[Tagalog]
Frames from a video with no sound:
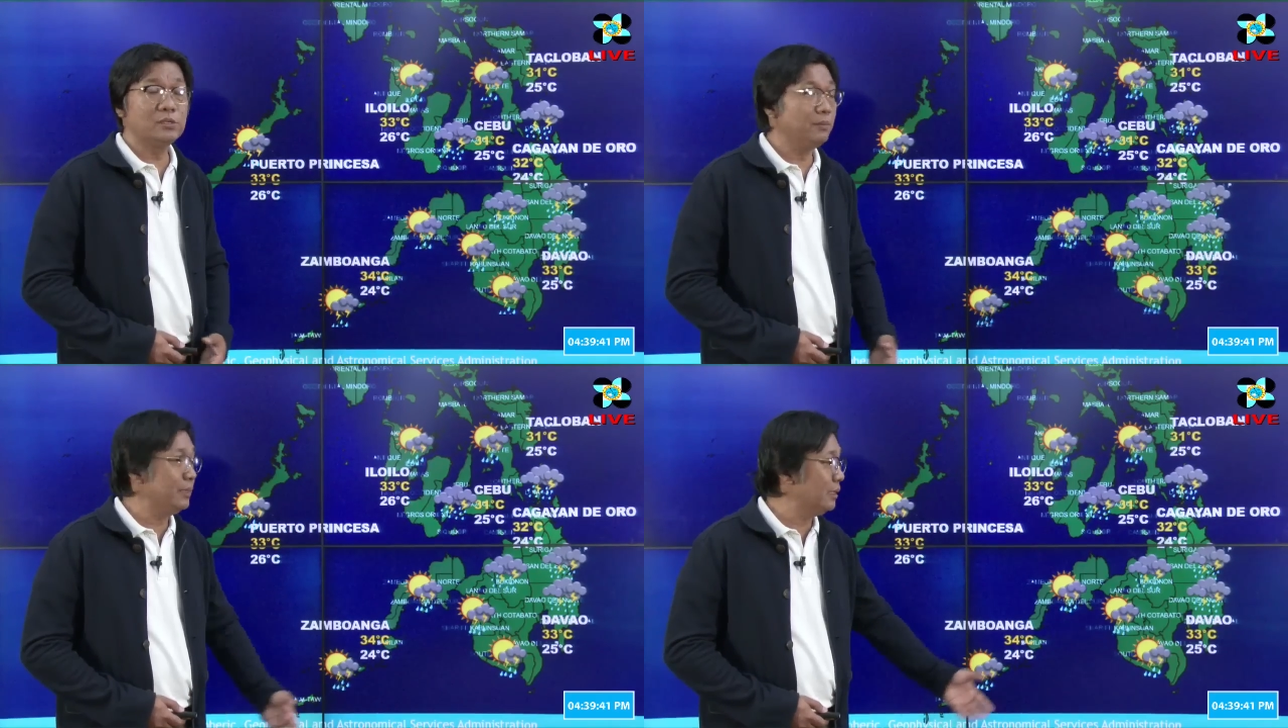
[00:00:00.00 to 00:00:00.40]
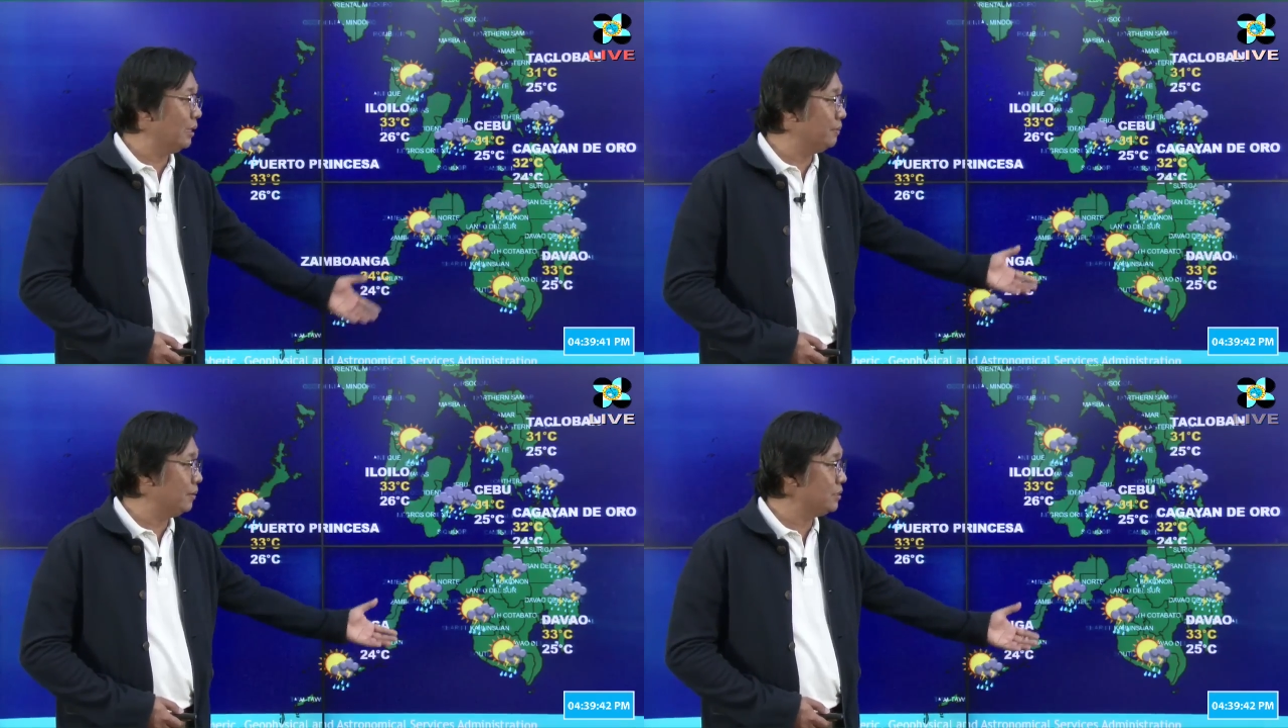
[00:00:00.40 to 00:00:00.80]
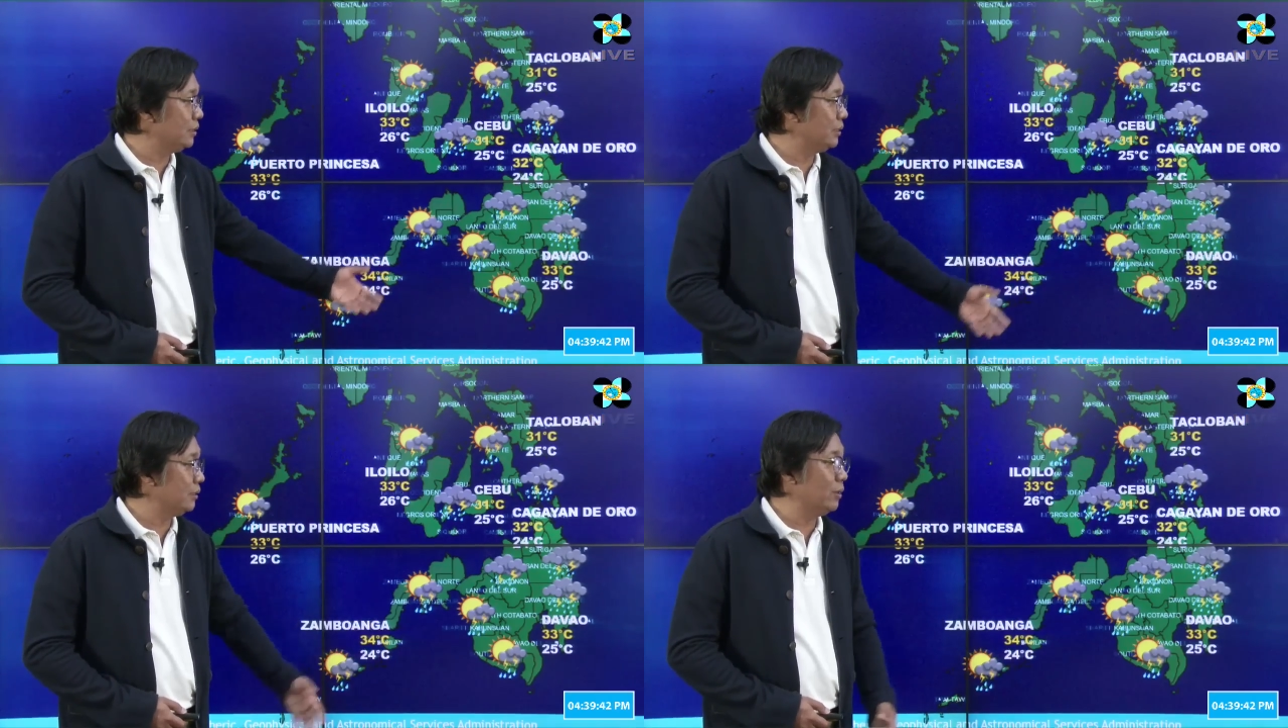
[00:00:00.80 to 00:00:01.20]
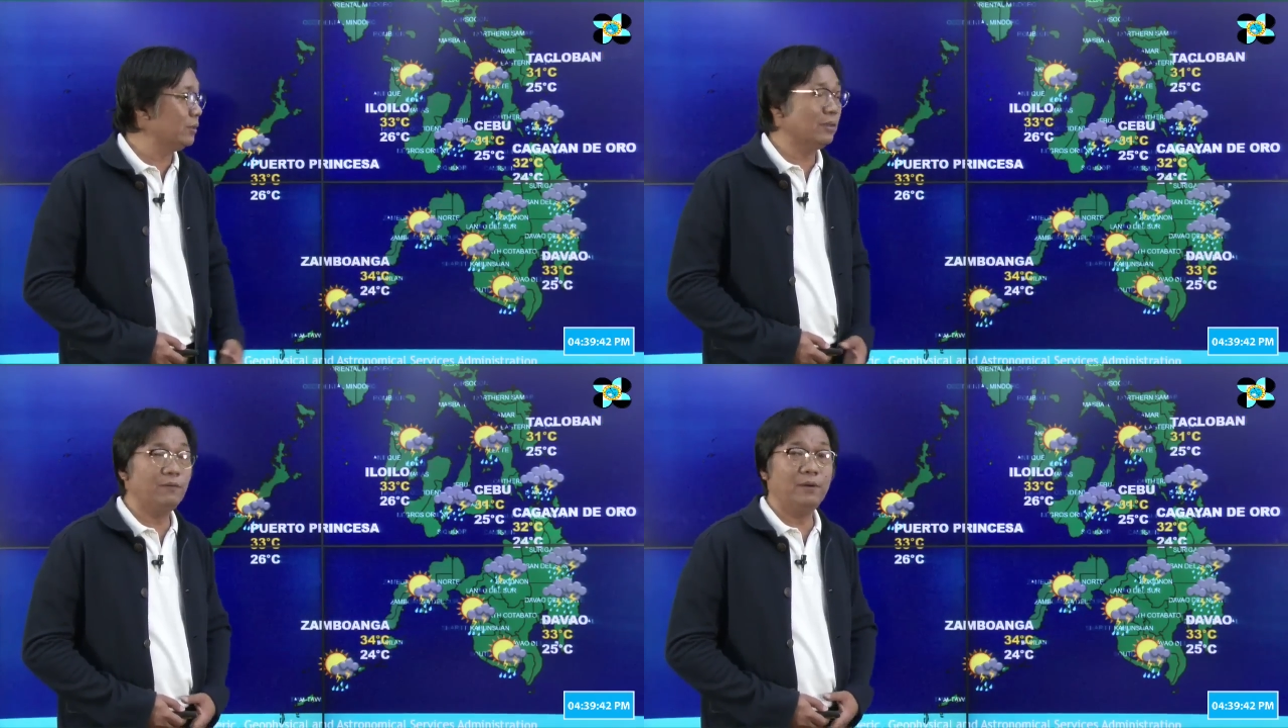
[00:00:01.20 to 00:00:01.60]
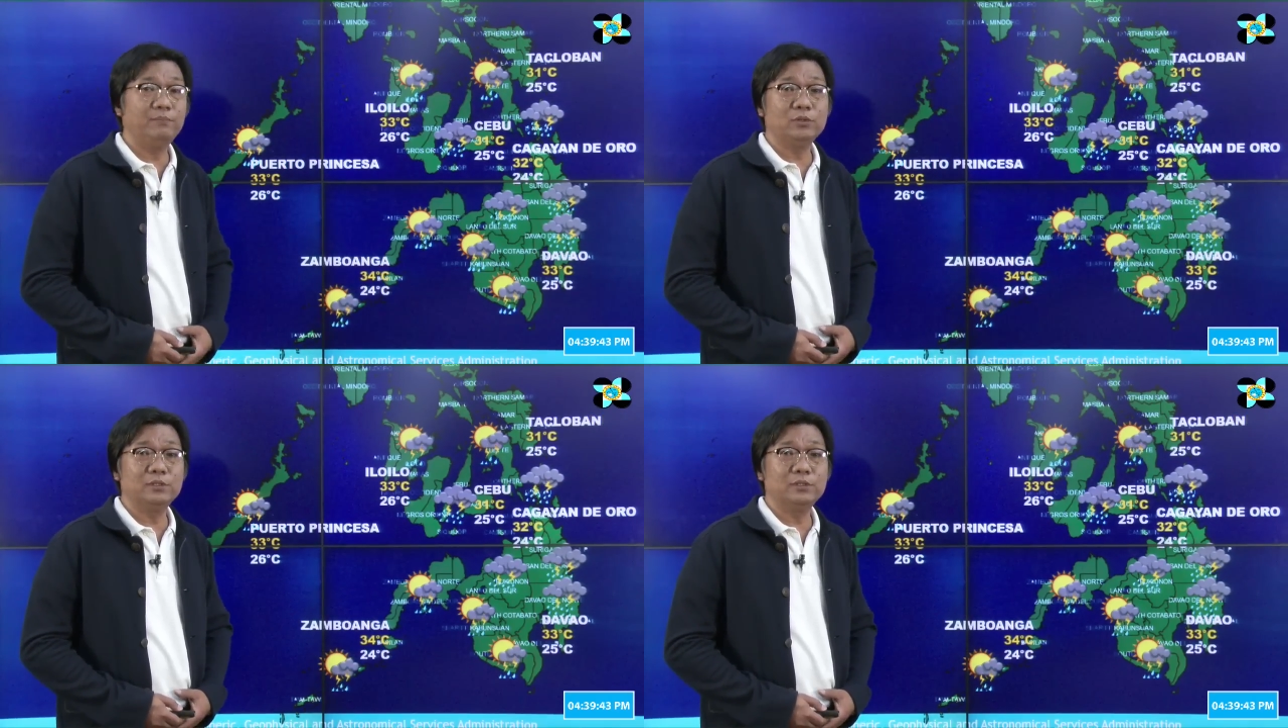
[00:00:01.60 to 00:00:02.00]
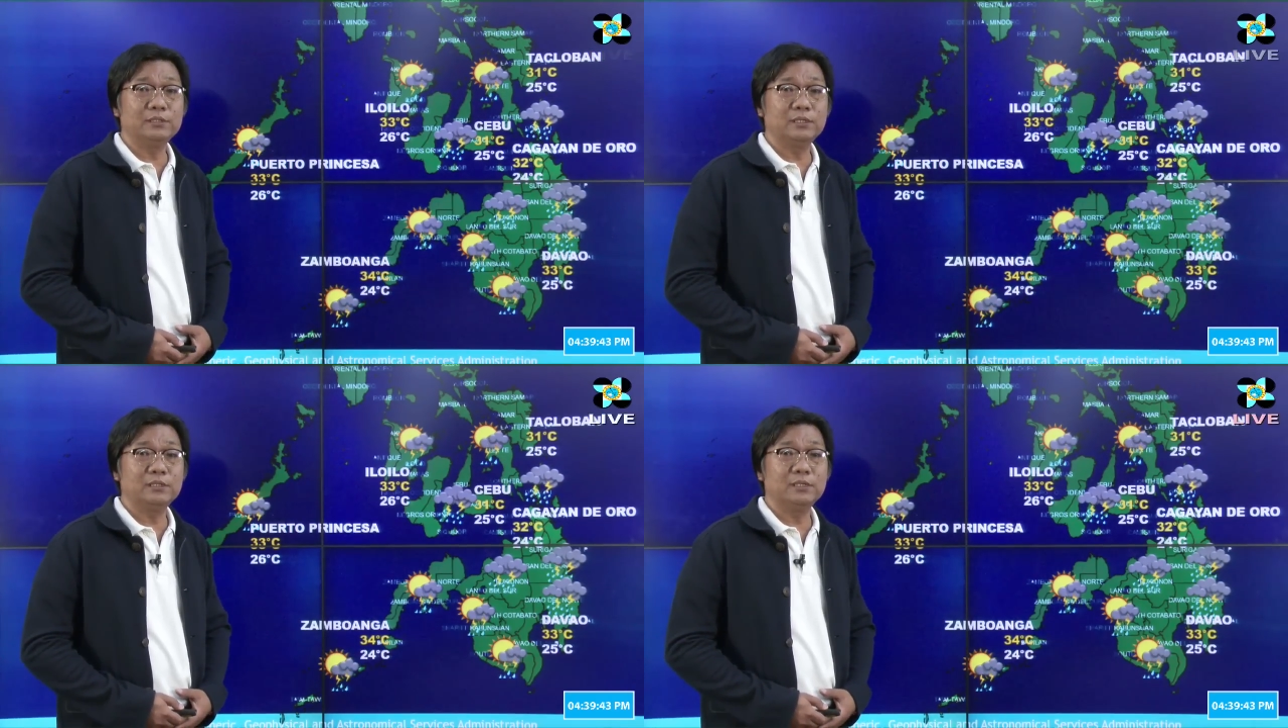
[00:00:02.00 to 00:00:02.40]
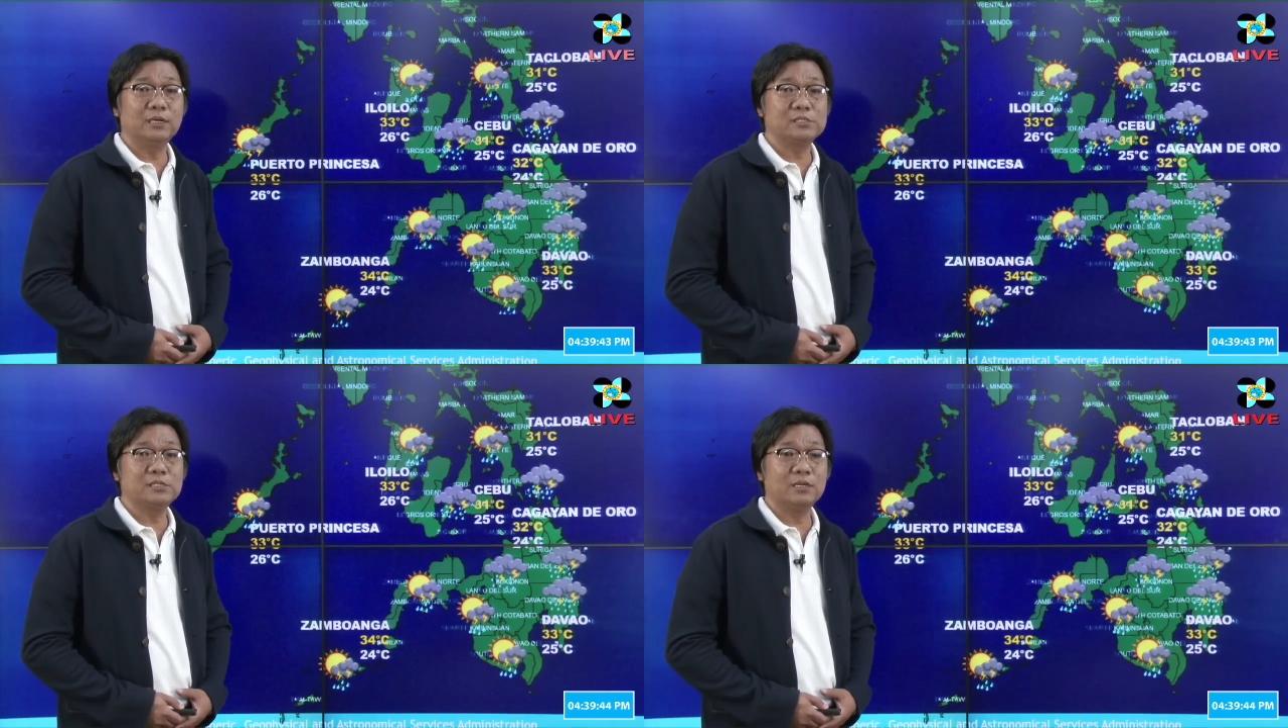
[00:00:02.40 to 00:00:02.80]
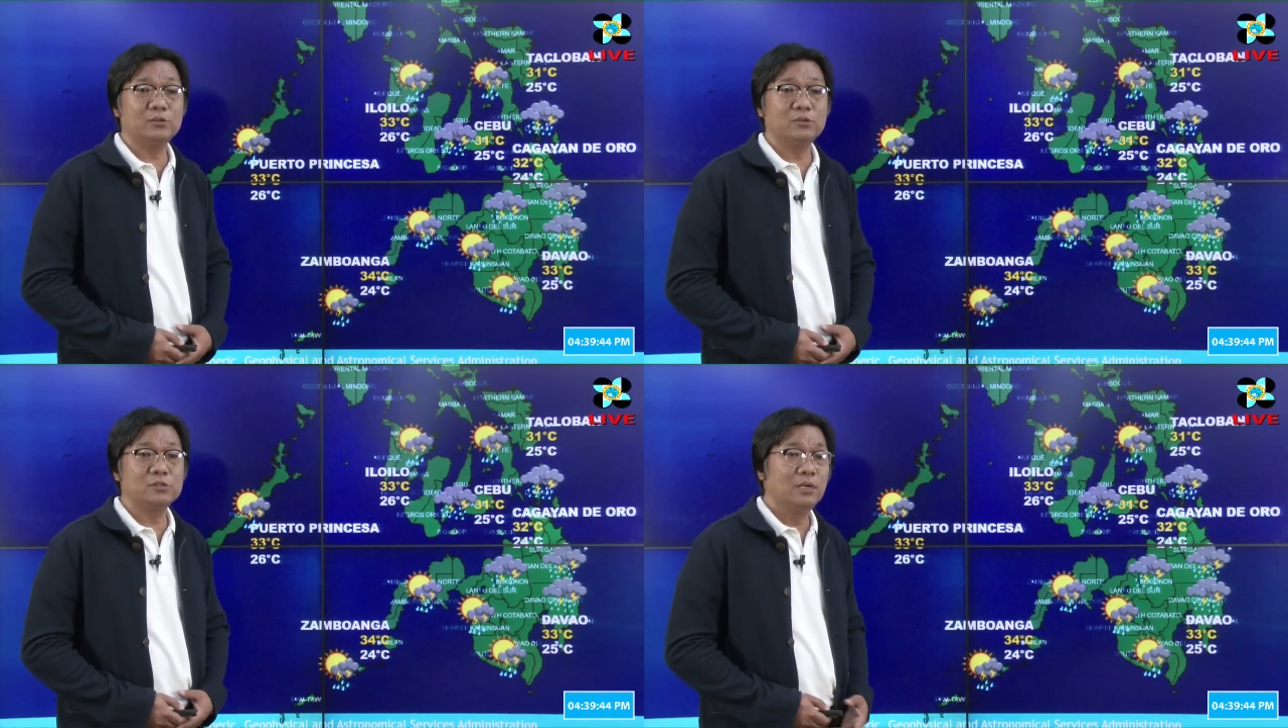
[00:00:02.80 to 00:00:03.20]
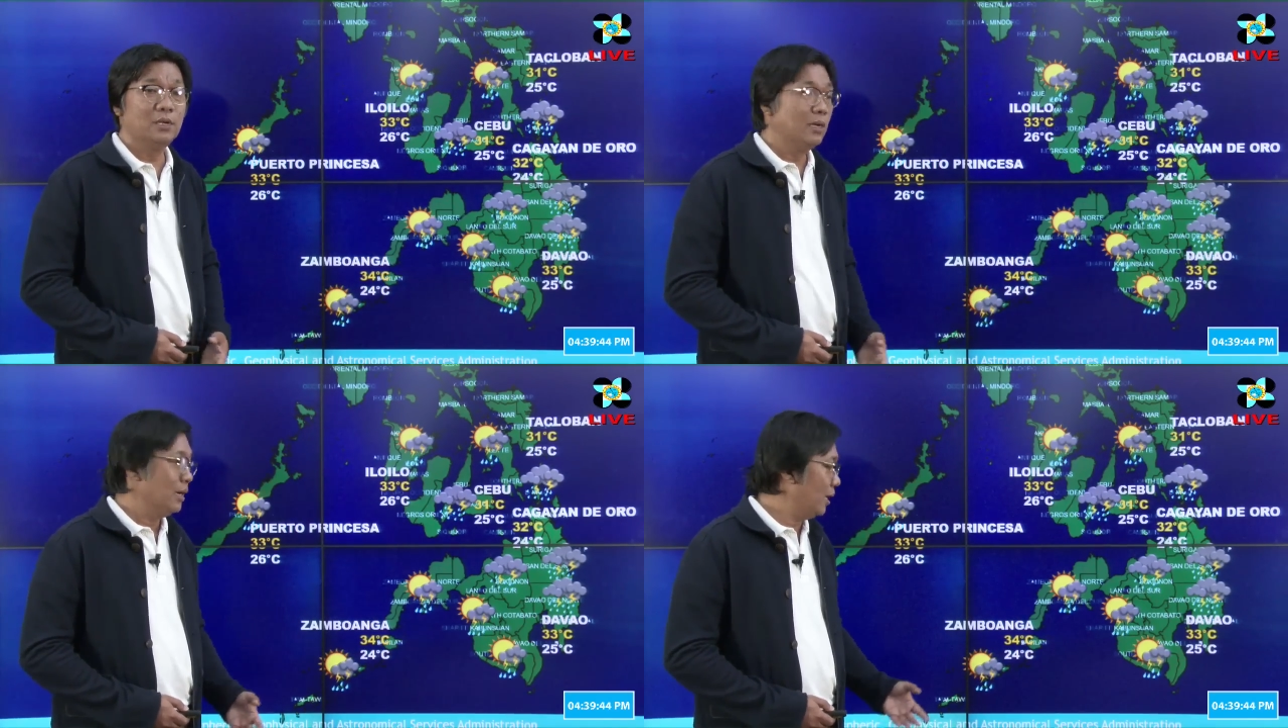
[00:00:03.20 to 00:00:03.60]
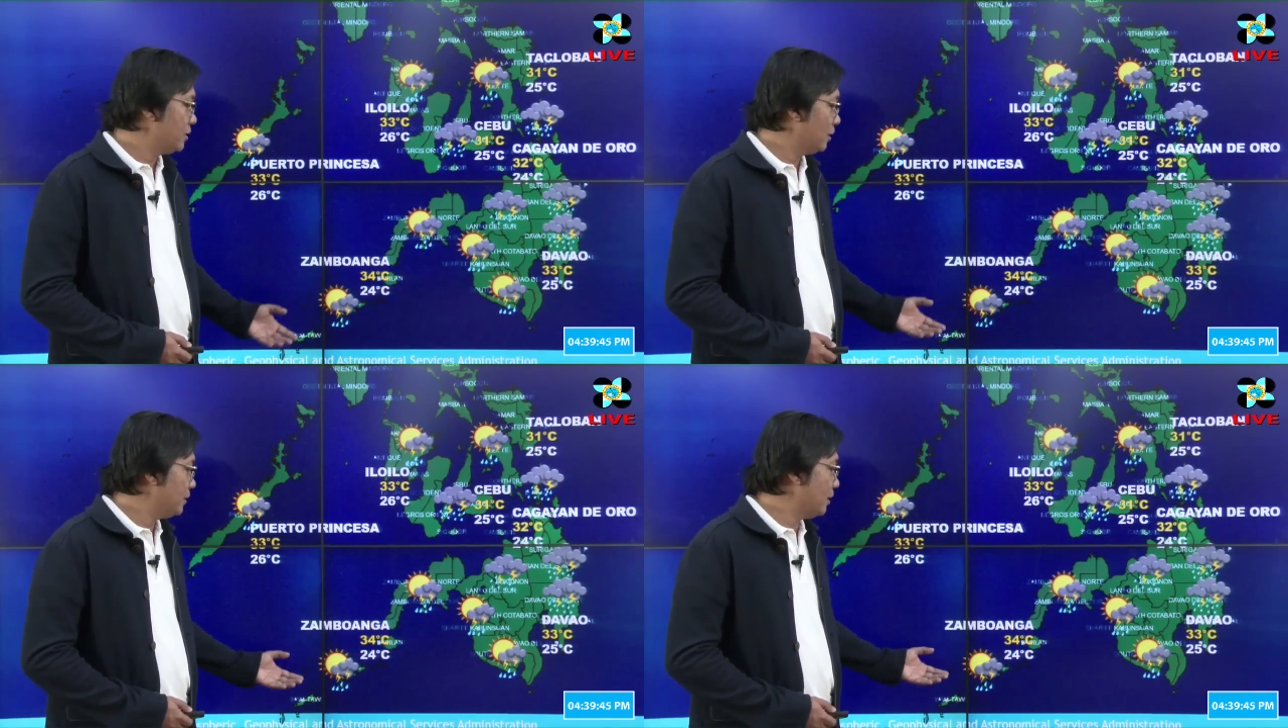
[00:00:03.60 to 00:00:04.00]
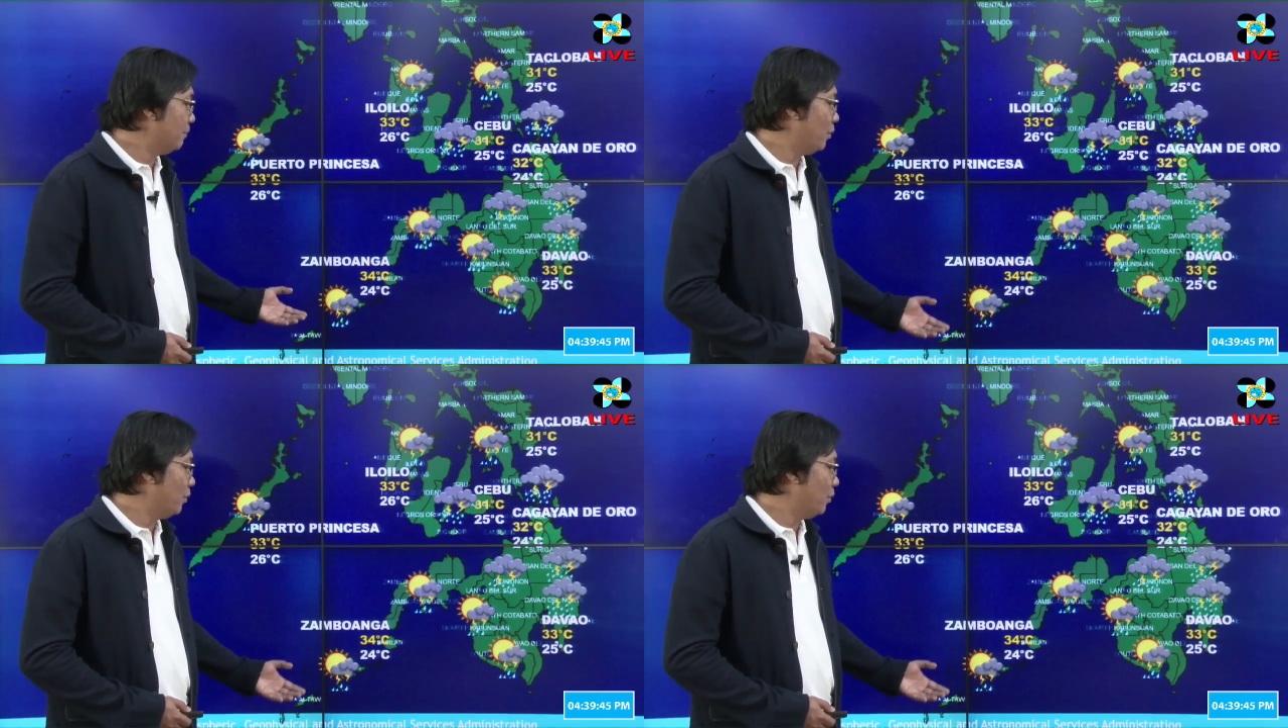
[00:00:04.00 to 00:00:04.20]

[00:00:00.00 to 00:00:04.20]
Sa may Davao City, 25 to 33 degrees Celsius at sa may